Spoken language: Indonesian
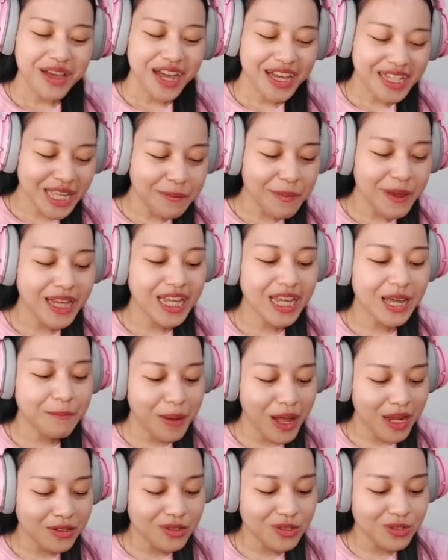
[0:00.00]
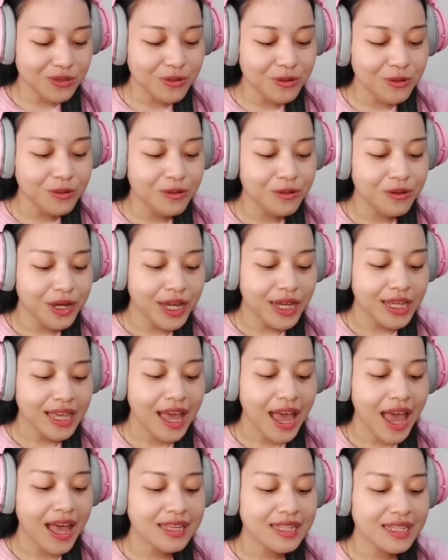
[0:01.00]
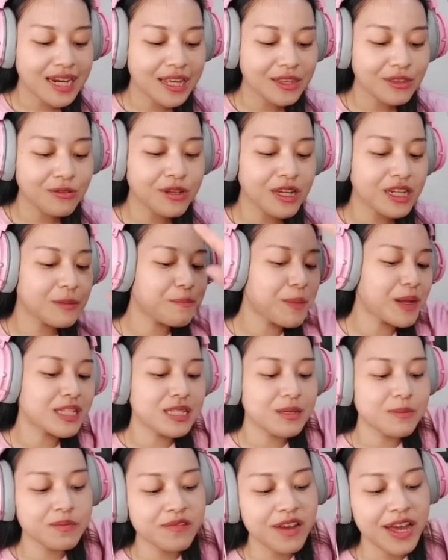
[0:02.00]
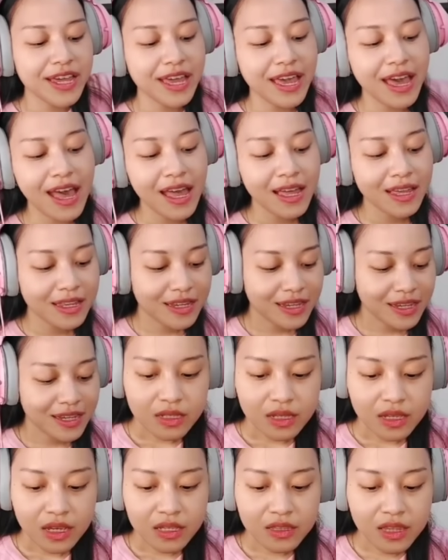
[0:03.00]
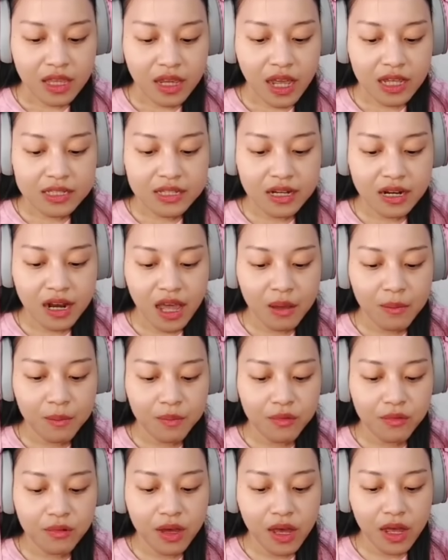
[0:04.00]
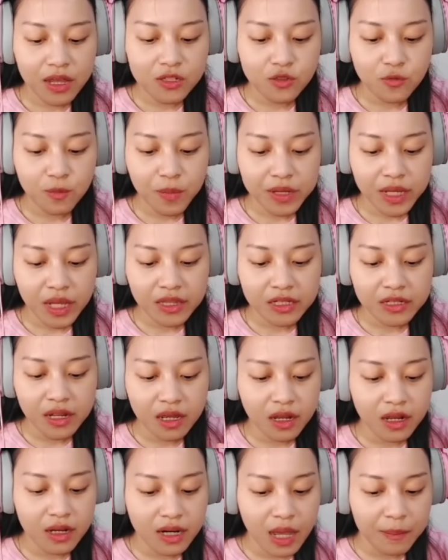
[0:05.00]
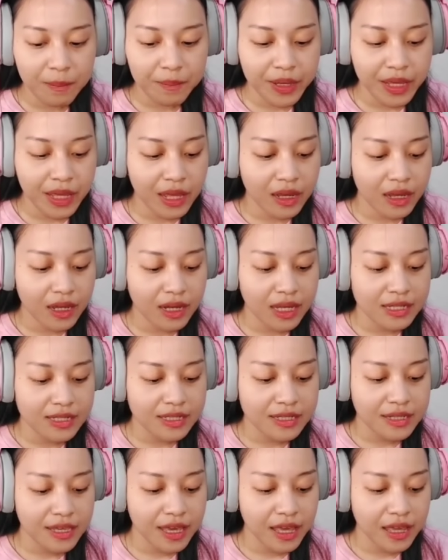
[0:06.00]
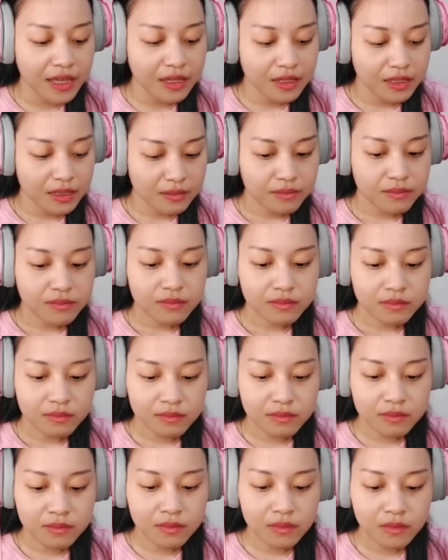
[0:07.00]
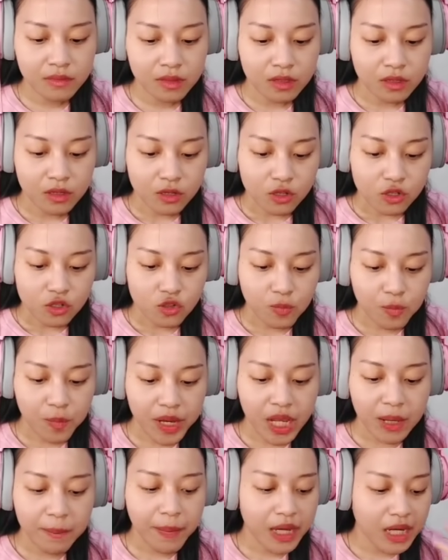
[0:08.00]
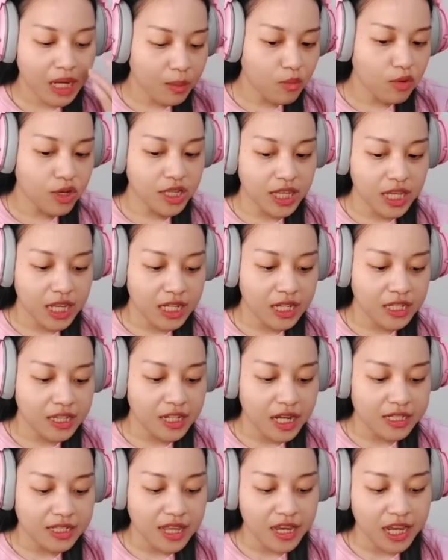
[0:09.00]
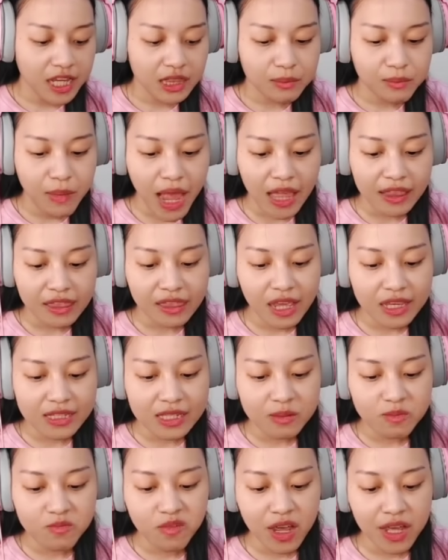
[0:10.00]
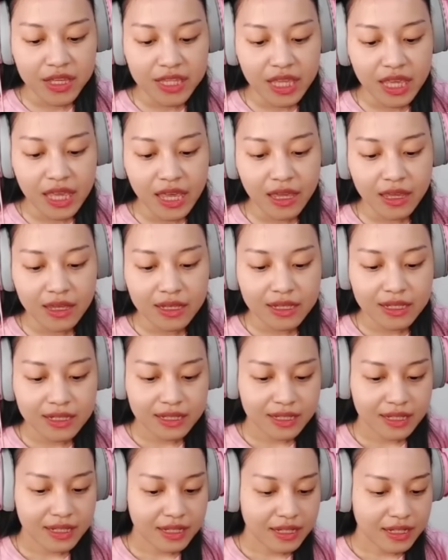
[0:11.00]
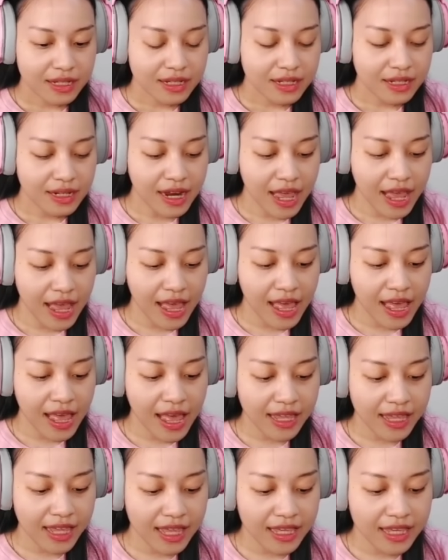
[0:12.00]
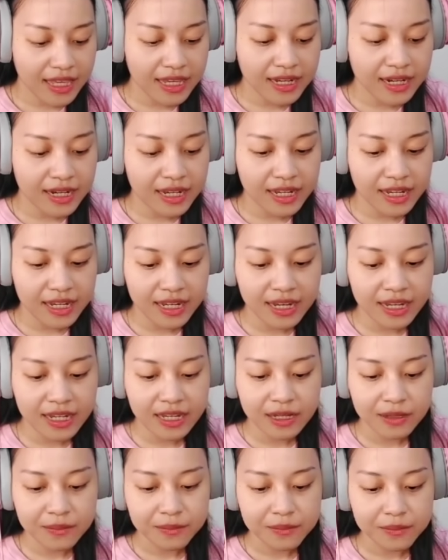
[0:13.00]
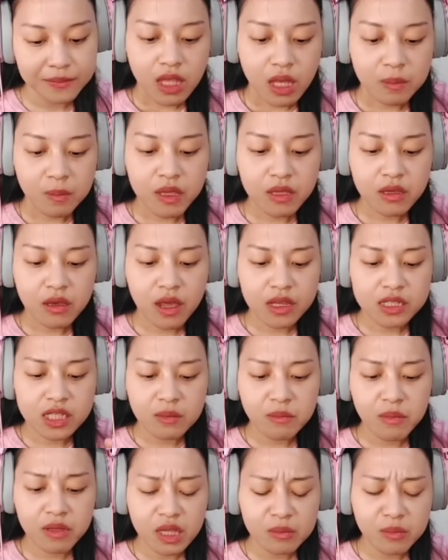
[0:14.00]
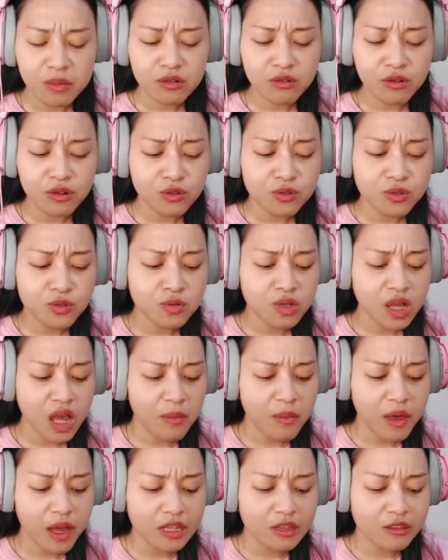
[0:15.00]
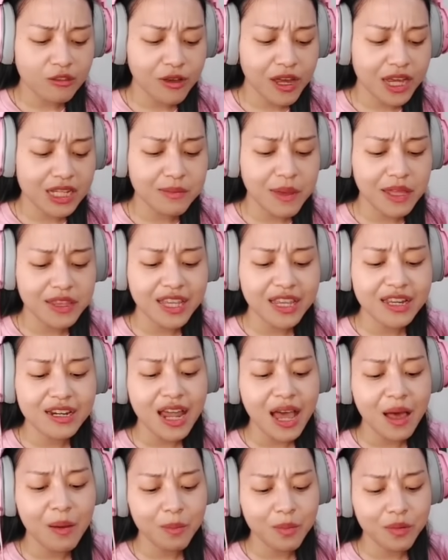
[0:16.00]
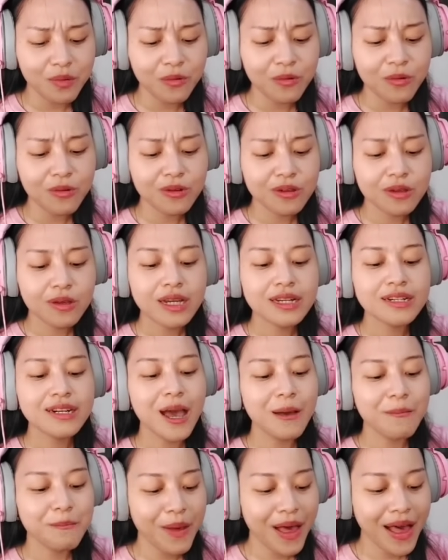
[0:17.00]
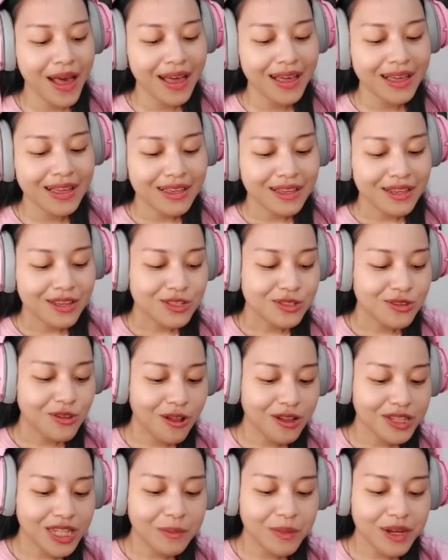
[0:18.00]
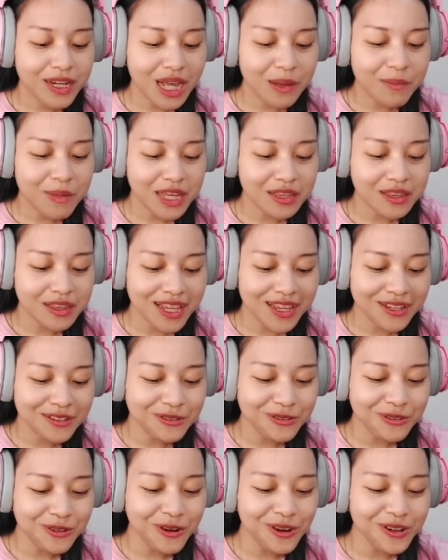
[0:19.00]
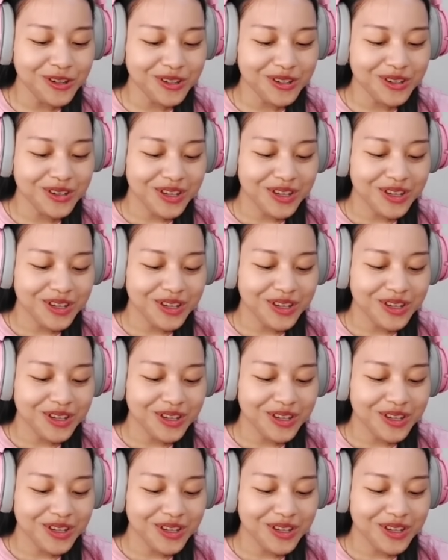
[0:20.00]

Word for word: Makanya pakai yang palsu. Yang asli itu di depan semua ya. Kita kasih lampu guys, supaya tidak gelap ya kelasnya. Mm -mm. Supaya para murid ini tidak sakit mata semuanya. Nah, kayak gini. Tapi guys, teman-temanku itu suka banget loh guys matiin lampu. Kenapa? soalnya mereka bisa tidur.